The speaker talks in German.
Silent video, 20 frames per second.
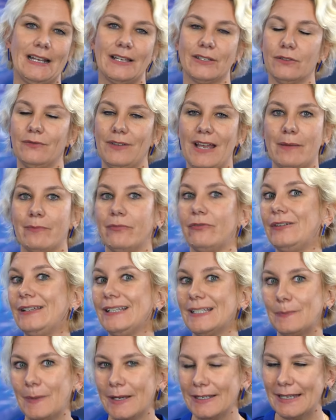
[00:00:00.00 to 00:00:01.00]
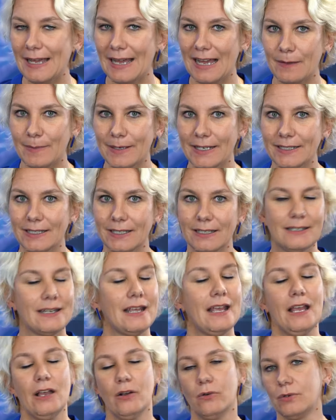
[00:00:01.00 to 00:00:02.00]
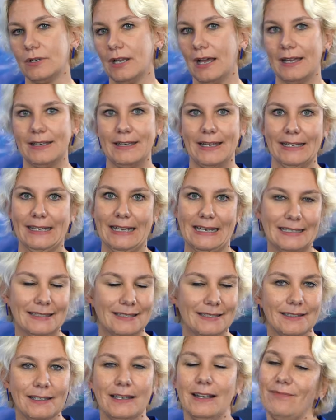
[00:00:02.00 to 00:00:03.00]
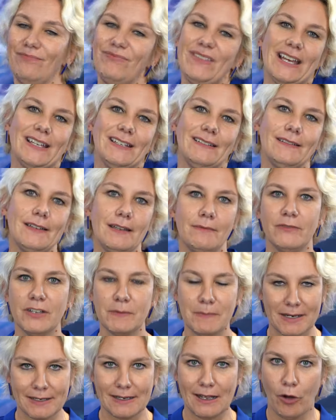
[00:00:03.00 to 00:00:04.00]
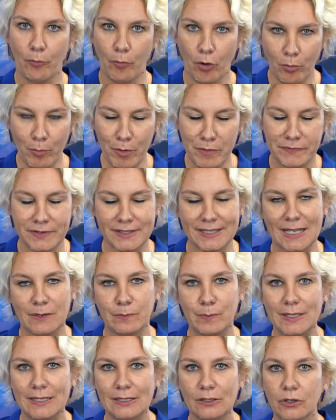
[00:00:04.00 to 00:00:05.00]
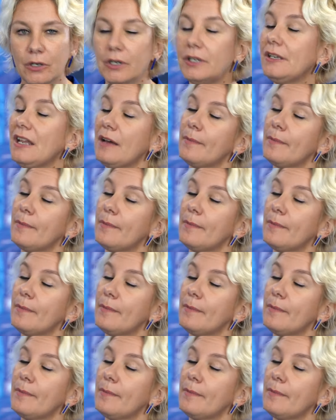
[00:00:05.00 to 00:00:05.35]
Also wer am Fließband arbeitet oder an der Kasse, ja, dem wird man kaum Homeoffice anbieten können.